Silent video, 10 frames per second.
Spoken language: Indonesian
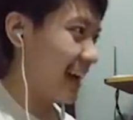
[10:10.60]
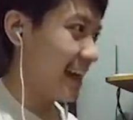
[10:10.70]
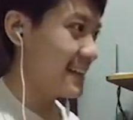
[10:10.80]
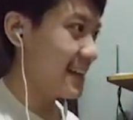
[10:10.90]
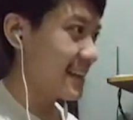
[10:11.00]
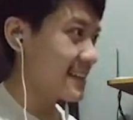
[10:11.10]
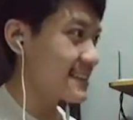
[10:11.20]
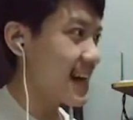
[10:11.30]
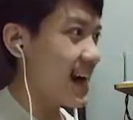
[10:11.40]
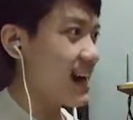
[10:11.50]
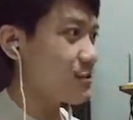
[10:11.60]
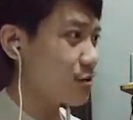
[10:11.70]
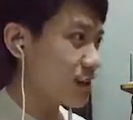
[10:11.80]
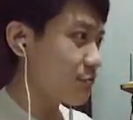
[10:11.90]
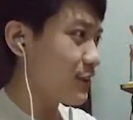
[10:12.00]
kalian guys jangan
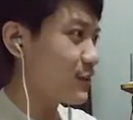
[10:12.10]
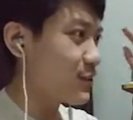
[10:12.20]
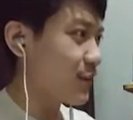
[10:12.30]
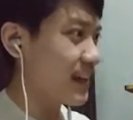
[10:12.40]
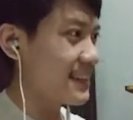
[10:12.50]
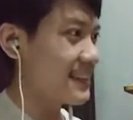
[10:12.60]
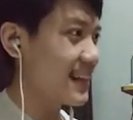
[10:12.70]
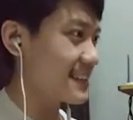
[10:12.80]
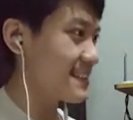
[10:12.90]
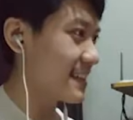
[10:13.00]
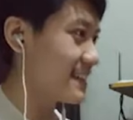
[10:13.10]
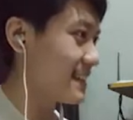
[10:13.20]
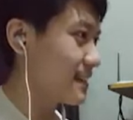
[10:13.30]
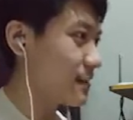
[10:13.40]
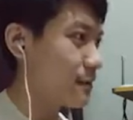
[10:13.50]
nonton video ini guys
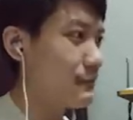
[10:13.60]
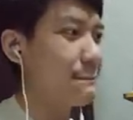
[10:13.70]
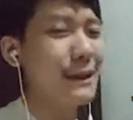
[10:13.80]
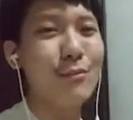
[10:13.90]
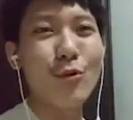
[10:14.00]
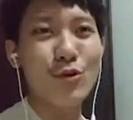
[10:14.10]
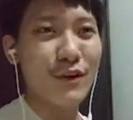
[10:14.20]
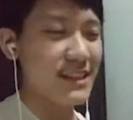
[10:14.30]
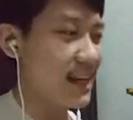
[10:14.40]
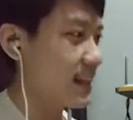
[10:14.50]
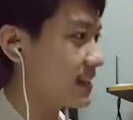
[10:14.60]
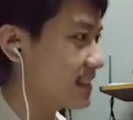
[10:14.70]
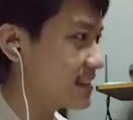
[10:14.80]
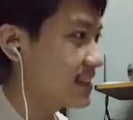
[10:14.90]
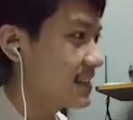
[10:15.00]
ini mimpi buruk guys kalian
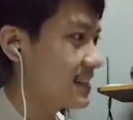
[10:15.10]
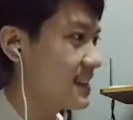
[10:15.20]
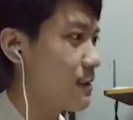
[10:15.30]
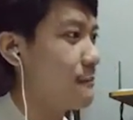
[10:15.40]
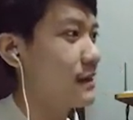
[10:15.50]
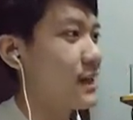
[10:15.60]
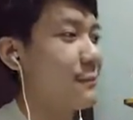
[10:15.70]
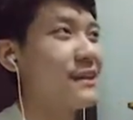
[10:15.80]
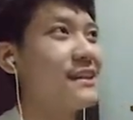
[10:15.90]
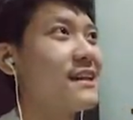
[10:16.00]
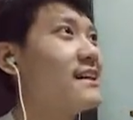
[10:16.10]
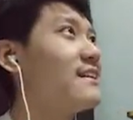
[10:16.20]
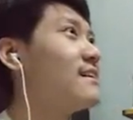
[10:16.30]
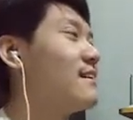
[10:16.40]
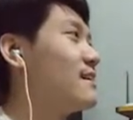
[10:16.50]
guys yang main game ini ya
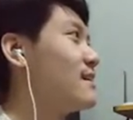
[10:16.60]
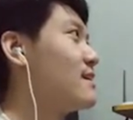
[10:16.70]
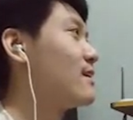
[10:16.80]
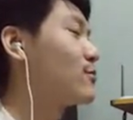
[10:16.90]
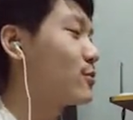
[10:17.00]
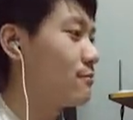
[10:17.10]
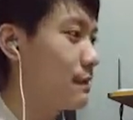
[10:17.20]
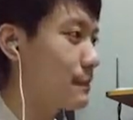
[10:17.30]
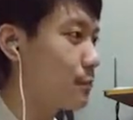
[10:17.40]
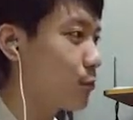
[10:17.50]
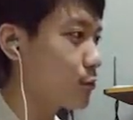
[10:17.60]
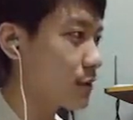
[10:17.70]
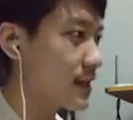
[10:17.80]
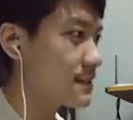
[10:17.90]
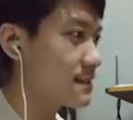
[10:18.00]
aduh mimpi
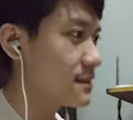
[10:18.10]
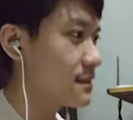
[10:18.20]
buruk guys